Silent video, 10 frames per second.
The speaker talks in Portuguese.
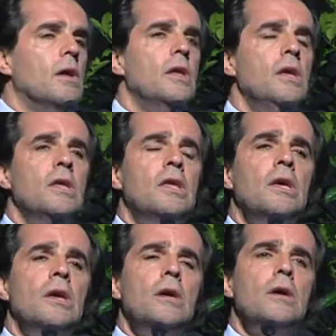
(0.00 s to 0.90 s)
e
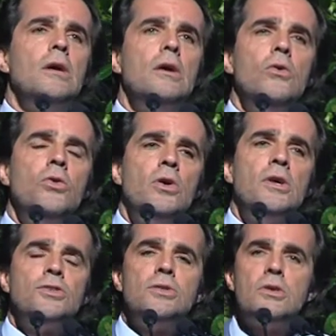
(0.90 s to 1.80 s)
que é a
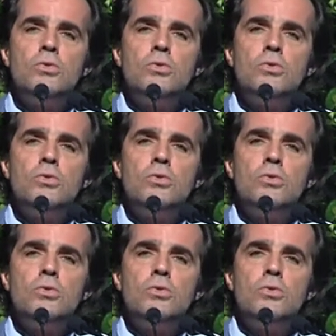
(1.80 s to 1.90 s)
nossa